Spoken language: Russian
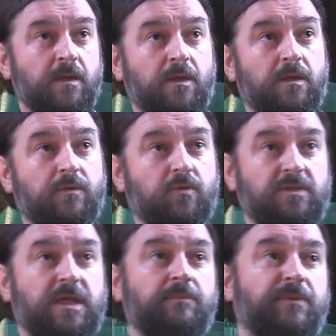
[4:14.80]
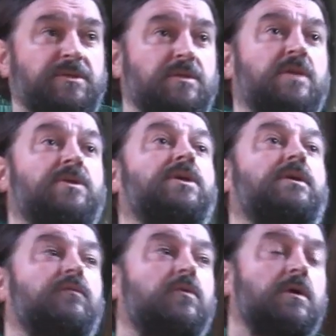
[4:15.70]
Э, и вот там почти нет
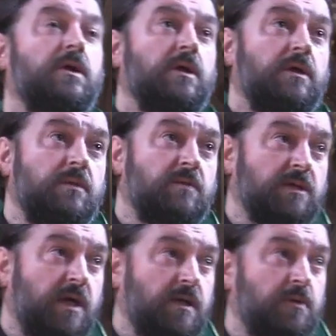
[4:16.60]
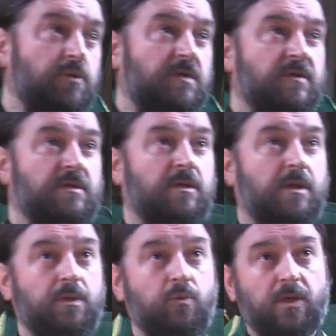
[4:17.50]
никого. И монахи,
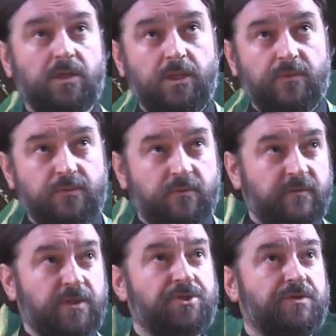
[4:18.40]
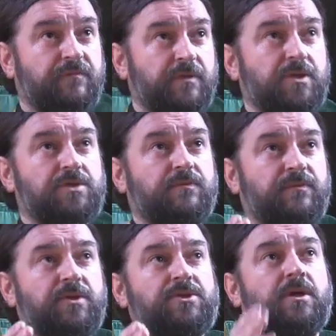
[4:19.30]
удивительно, они уходили все выше, выше,
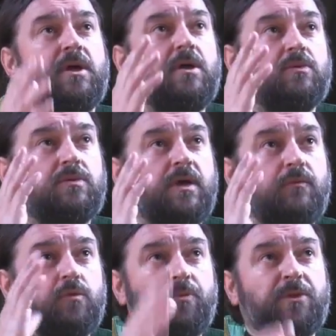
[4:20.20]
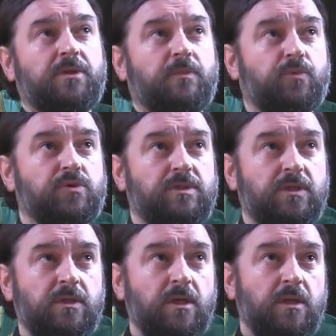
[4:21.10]
выше, туда вглубь этих
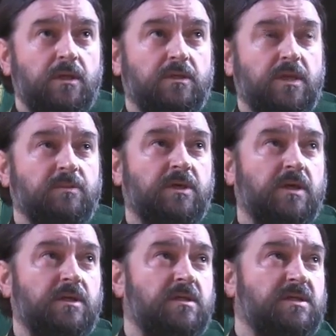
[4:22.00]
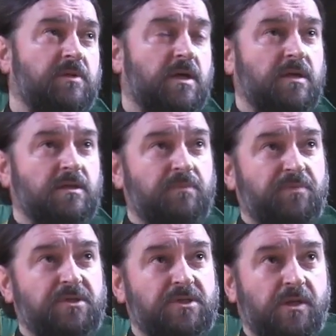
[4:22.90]
пустынь, и там находили себе какие-то
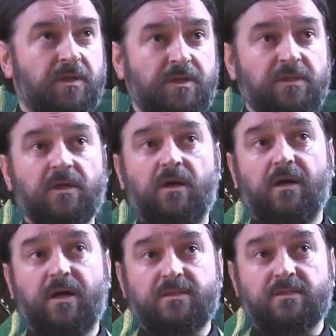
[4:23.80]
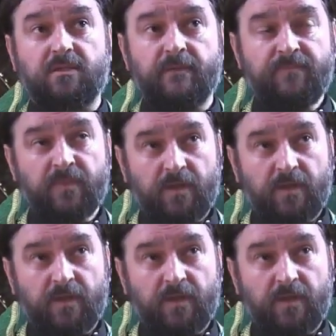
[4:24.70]
пещеры, какие-то оазисы.